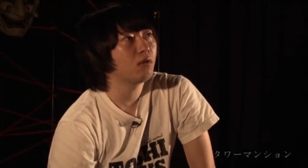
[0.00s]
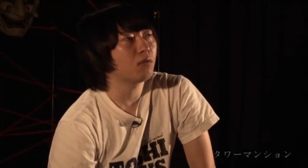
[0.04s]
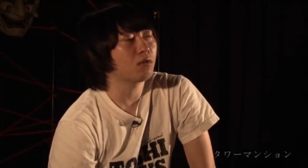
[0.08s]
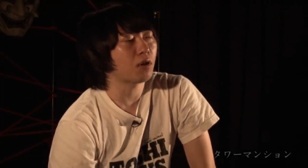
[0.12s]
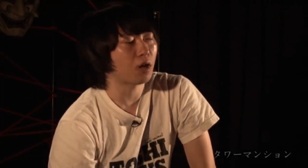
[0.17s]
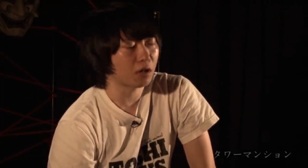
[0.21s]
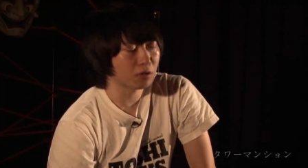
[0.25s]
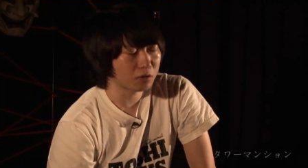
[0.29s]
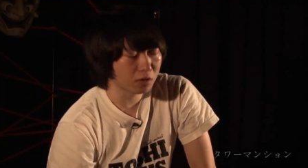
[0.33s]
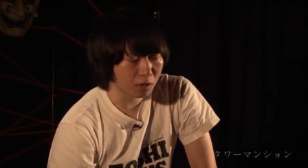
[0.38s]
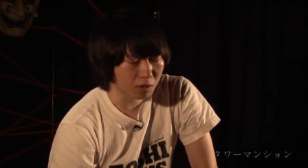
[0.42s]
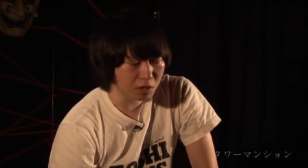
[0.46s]
あり
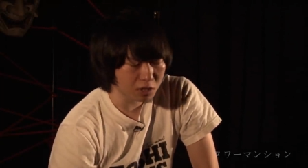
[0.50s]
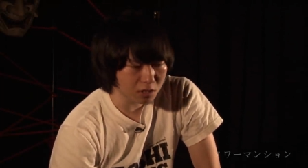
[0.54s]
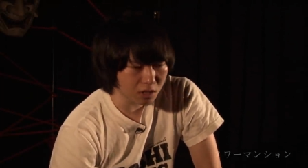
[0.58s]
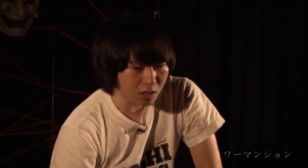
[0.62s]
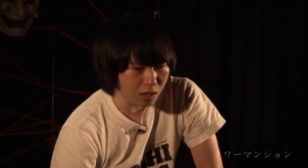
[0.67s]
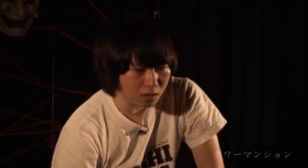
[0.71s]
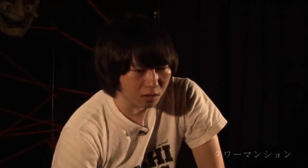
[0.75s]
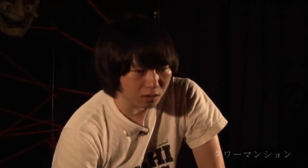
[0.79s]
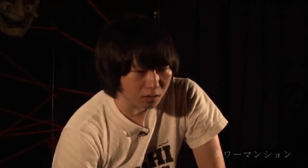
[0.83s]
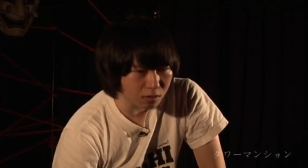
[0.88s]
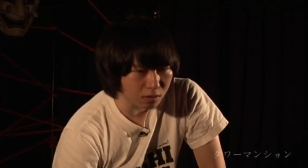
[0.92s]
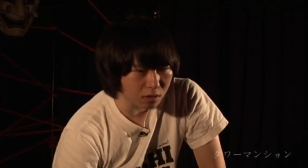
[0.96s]
がとうございまし
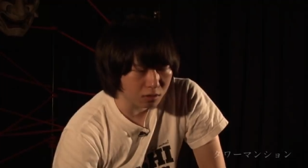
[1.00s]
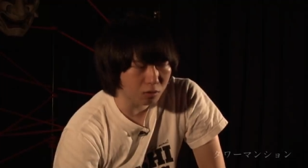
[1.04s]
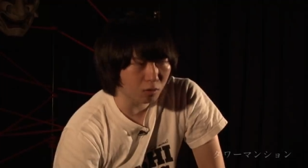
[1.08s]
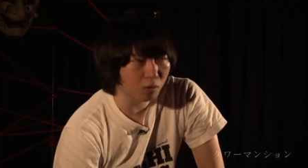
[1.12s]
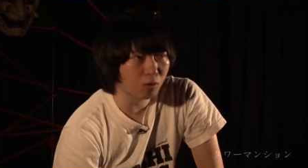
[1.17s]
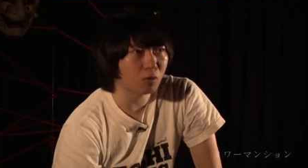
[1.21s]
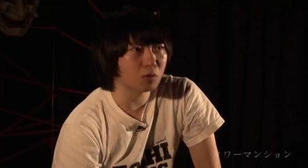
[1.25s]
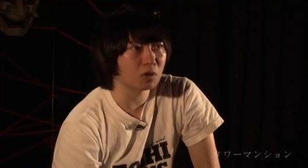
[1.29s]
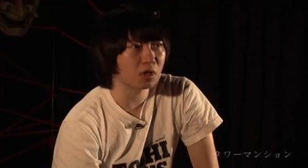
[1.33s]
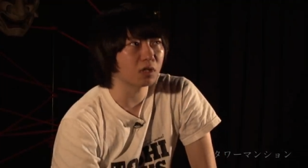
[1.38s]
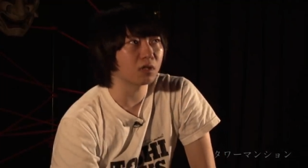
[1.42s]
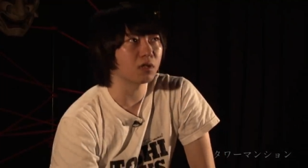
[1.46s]
たってそ
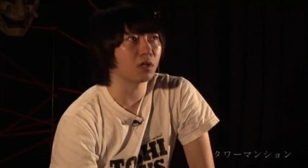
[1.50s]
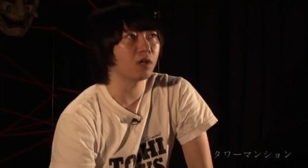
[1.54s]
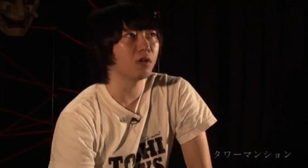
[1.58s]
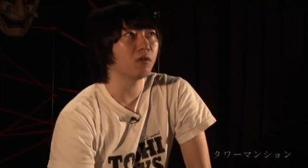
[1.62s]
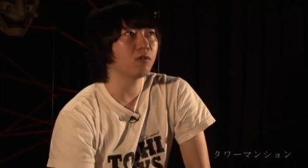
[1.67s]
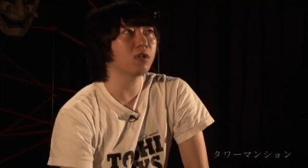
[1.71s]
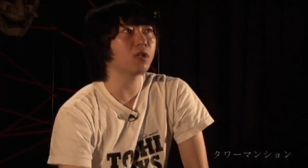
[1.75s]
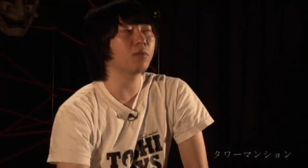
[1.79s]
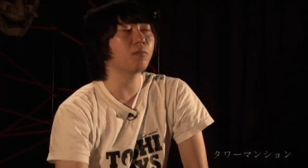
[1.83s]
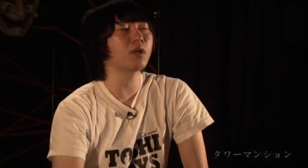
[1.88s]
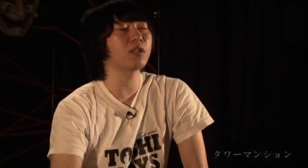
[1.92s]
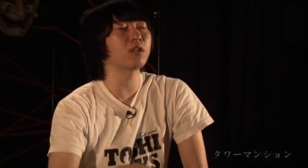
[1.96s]
こ出て、
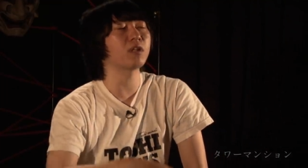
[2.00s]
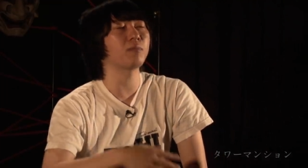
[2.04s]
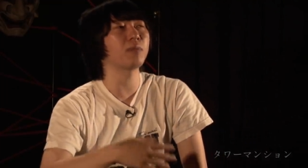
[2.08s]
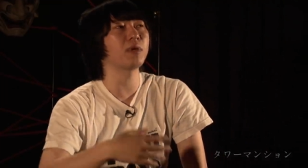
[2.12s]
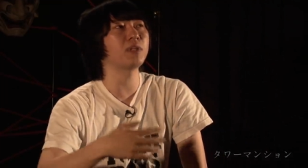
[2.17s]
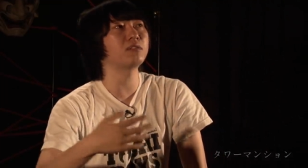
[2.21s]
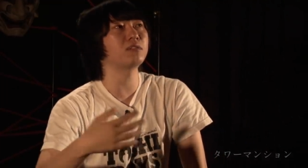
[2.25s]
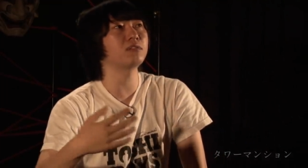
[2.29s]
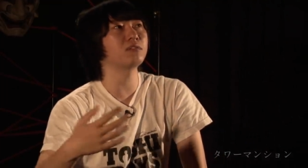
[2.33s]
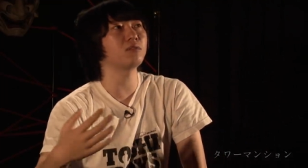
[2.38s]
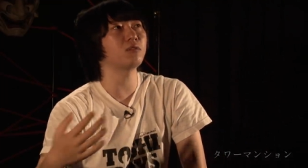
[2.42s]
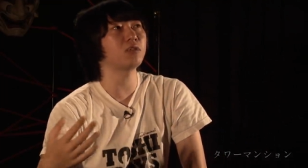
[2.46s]
また
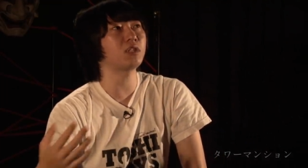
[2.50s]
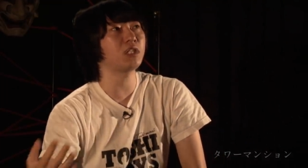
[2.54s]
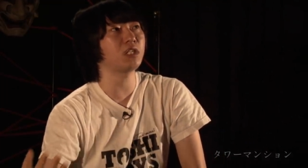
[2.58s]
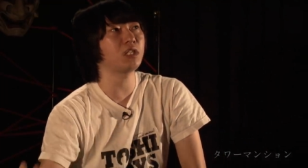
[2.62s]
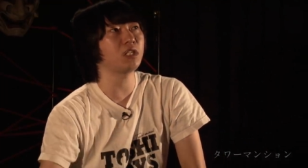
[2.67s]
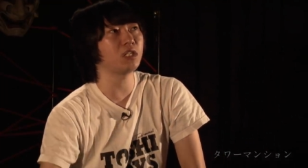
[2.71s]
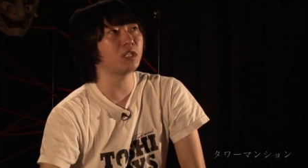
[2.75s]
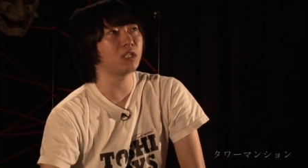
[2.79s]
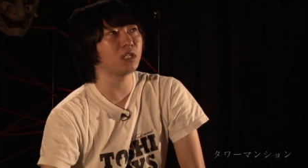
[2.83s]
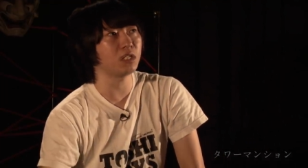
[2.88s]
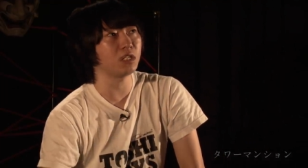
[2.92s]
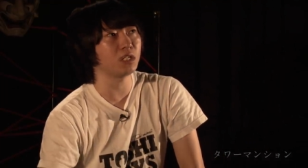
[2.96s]
別の
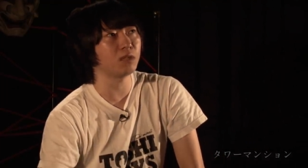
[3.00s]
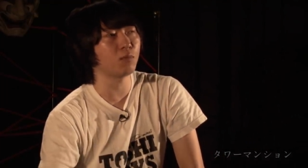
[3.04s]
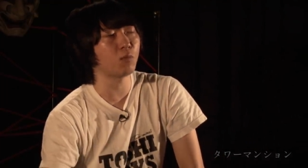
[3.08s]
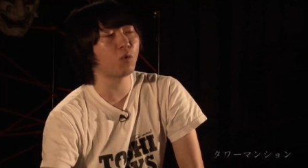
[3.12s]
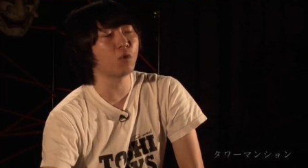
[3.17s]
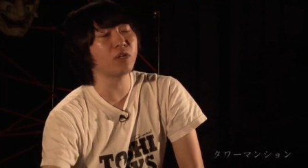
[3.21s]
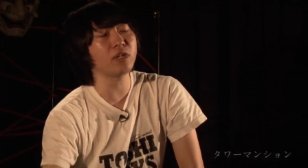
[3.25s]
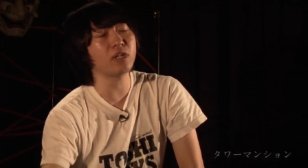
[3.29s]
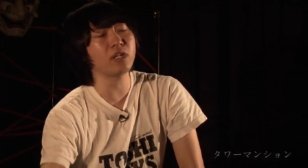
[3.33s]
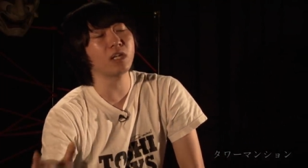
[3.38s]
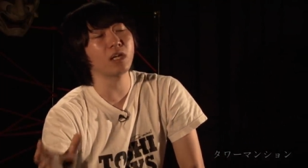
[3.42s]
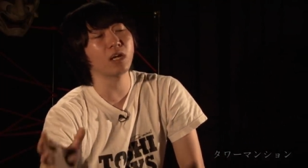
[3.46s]
日に
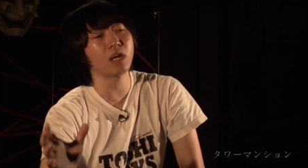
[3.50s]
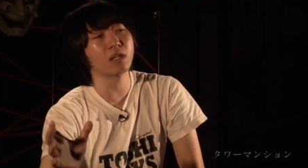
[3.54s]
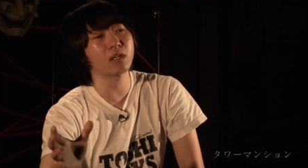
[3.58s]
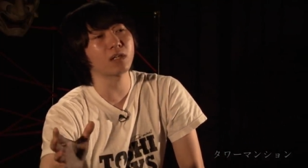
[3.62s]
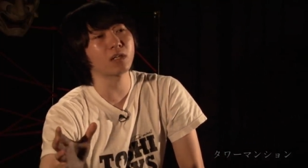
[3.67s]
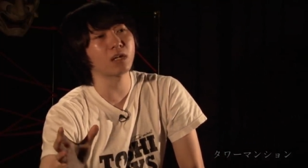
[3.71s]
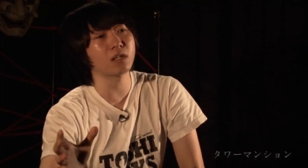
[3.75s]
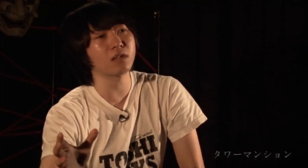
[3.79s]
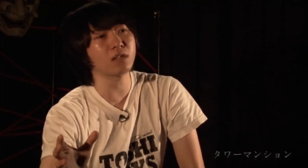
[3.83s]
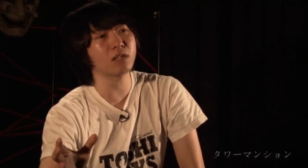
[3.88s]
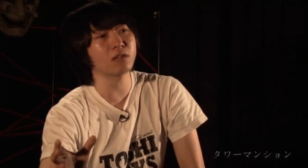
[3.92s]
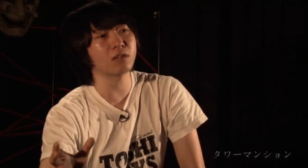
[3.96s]
もう一件あっ
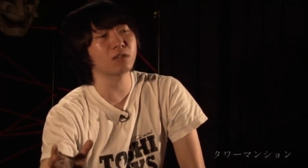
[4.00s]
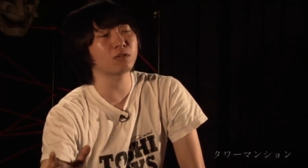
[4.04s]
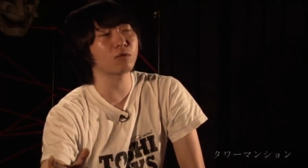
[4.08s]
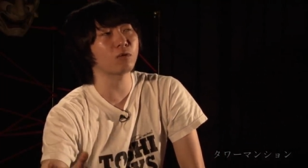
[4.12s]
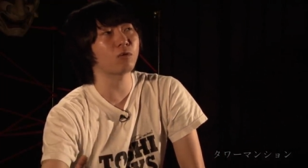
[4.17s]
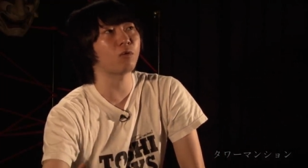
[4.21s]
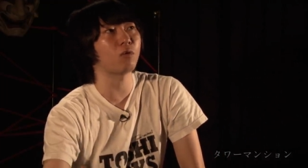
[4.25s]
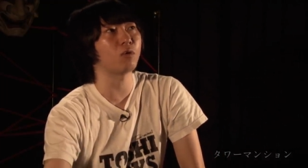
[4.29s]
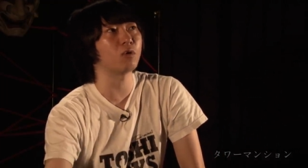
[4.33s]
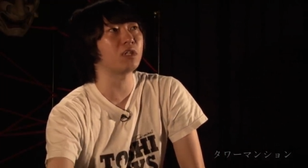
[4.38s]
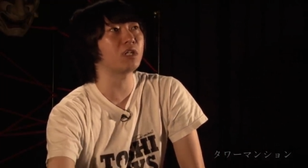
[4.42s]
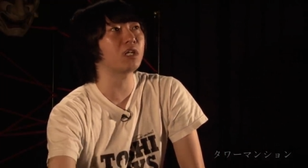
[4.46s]
たんでそ
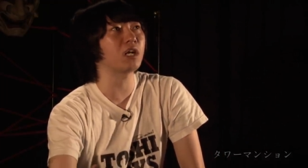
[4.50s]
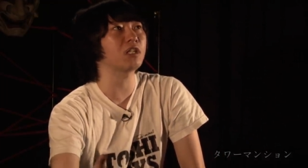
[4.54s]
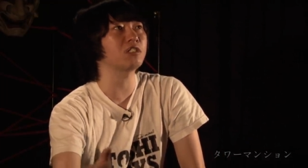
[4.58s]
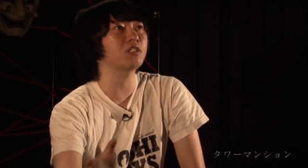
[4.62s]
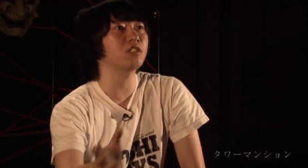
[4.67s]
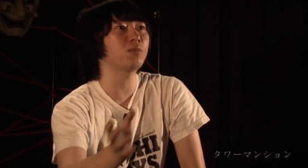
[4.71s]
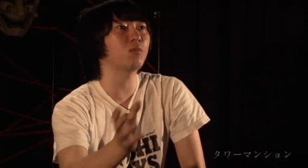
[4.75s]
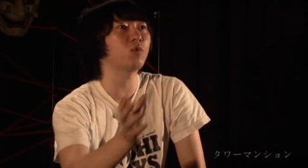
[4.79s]
こを行かして